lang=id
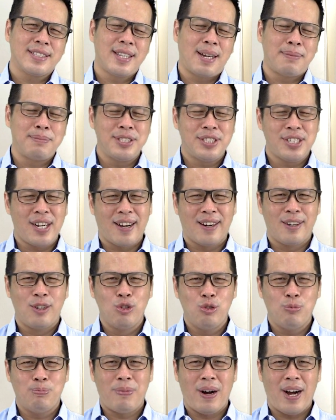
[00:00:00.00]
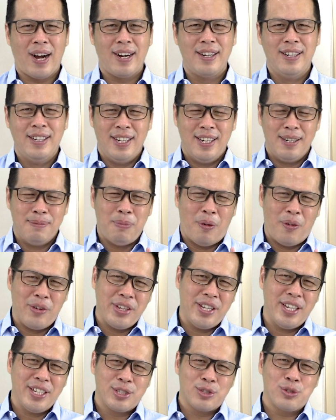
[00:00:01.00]
Tapi jangan lupa bahwa
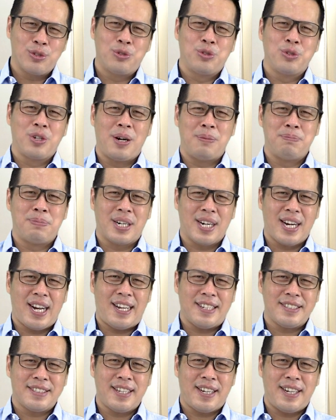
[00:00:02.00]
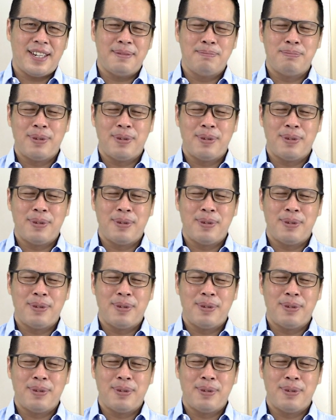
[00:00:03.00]
Yesus juga berkata,